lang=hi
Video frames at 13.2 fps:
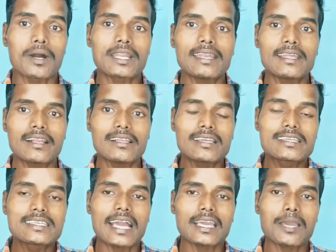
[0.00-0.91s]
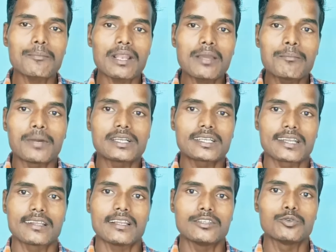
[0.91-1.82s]
बनाने के लिए क्या क्या पहले
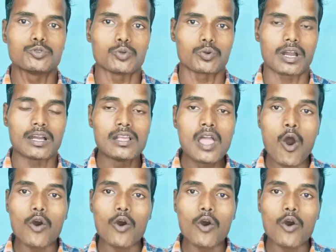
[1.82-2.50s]
मटेरियल यूज होगा